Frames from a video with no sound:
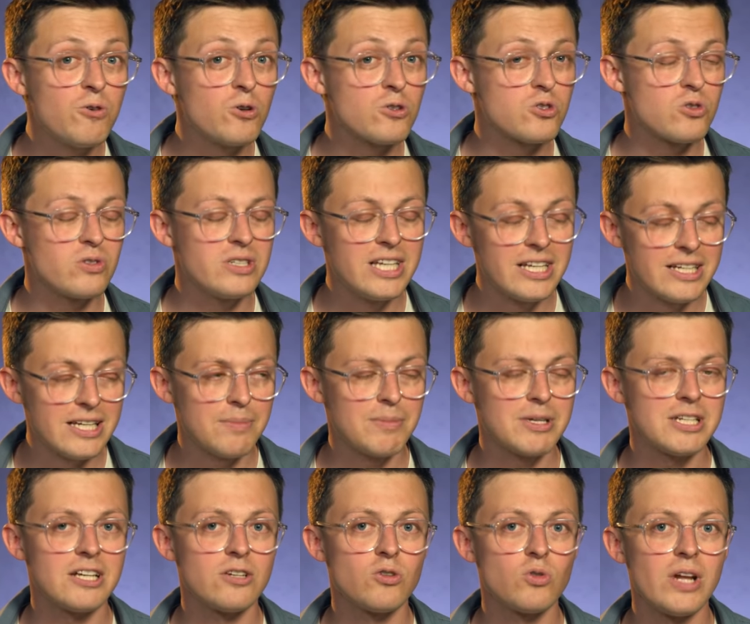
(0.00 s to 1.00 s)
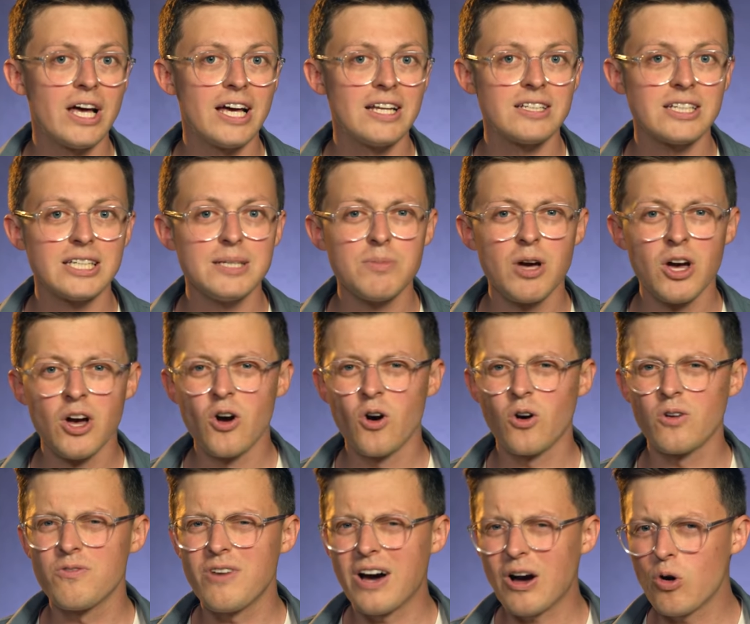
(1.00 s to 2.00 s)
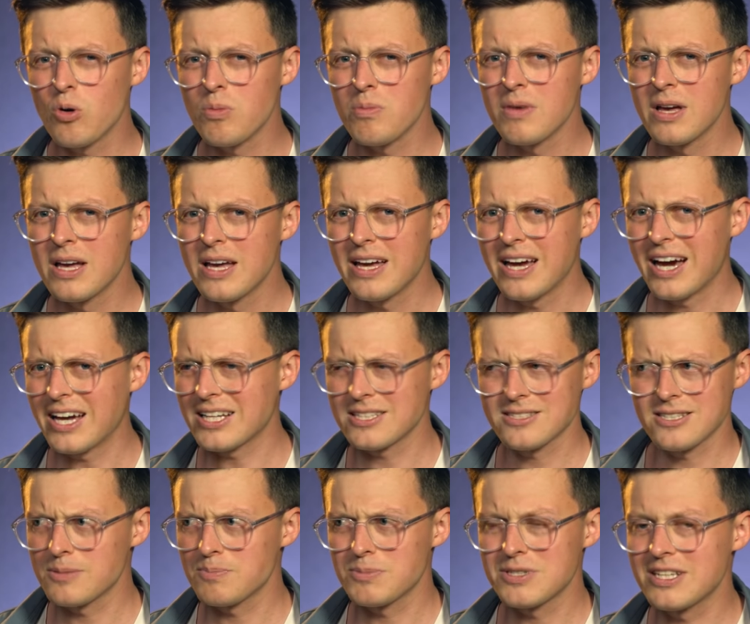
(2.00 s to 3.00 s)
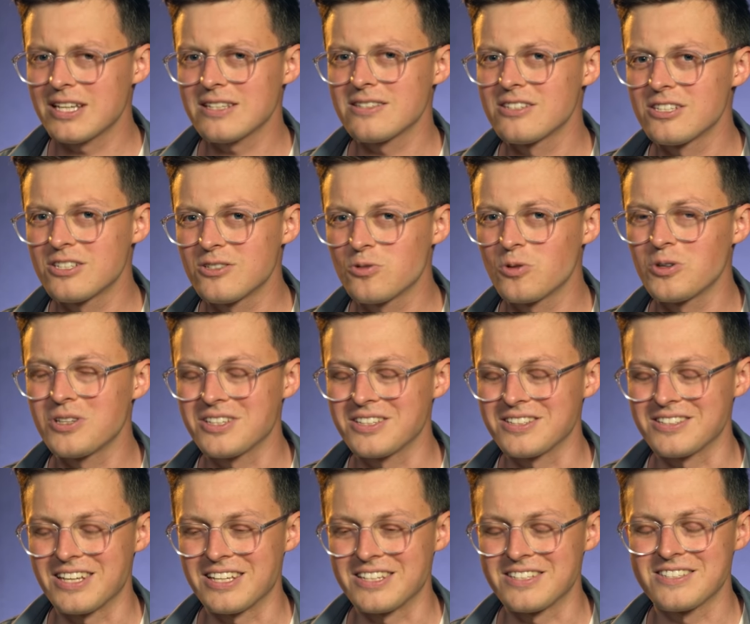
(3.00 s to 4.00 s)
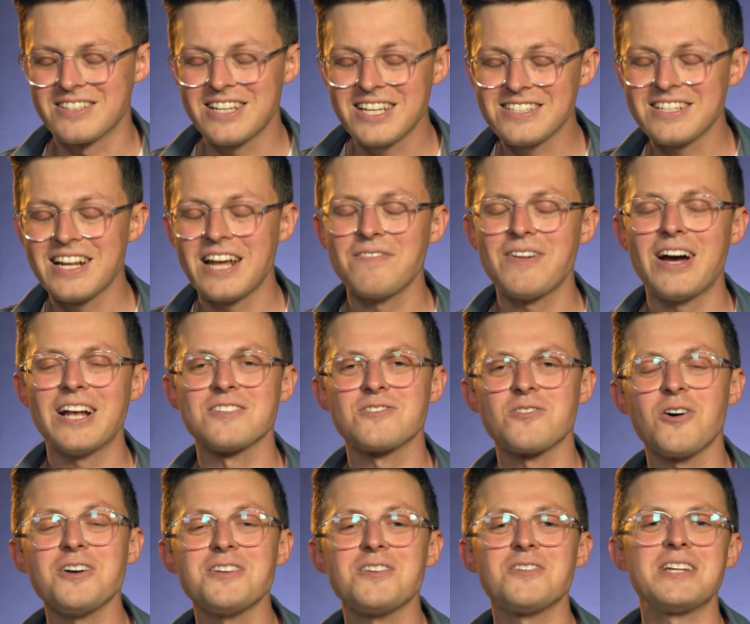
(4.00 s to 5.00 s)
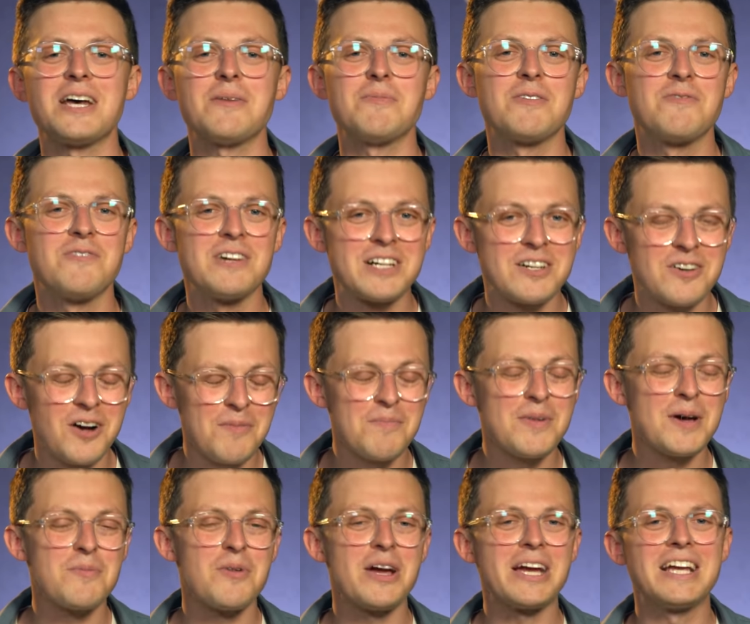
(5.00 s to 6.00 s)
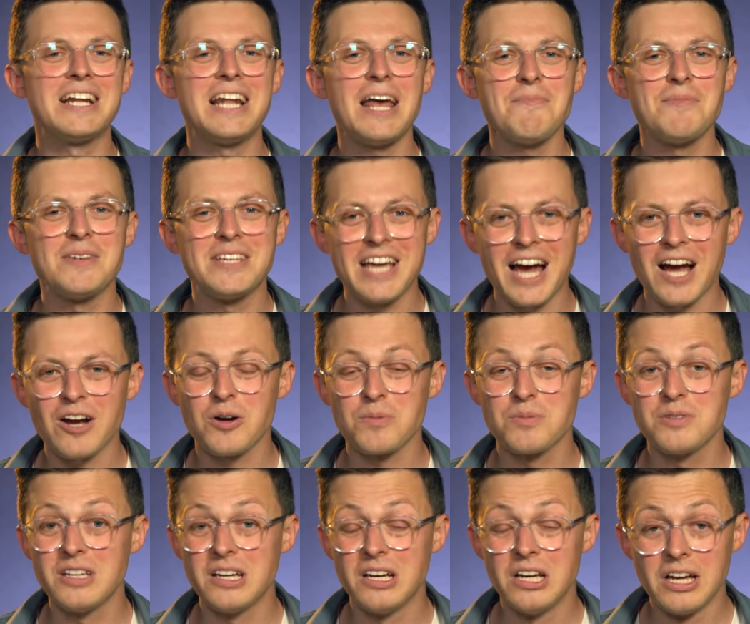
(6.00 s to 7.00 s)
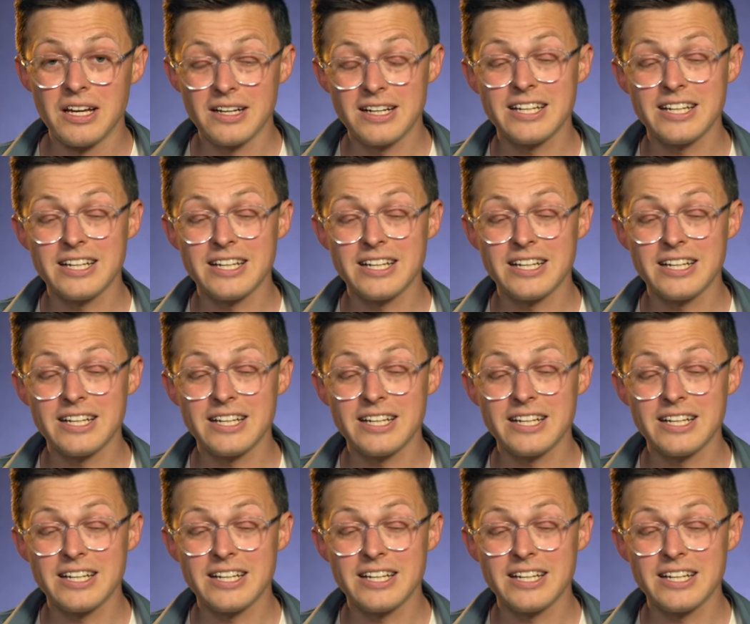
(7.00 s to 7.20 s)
funktioniert der Methanolantrieb? Und warum hat er sich bis jetzt nicht durchgesetzt? Das klären wir alles heute und damit willkommen bei Breaking Lab. Jakob hier.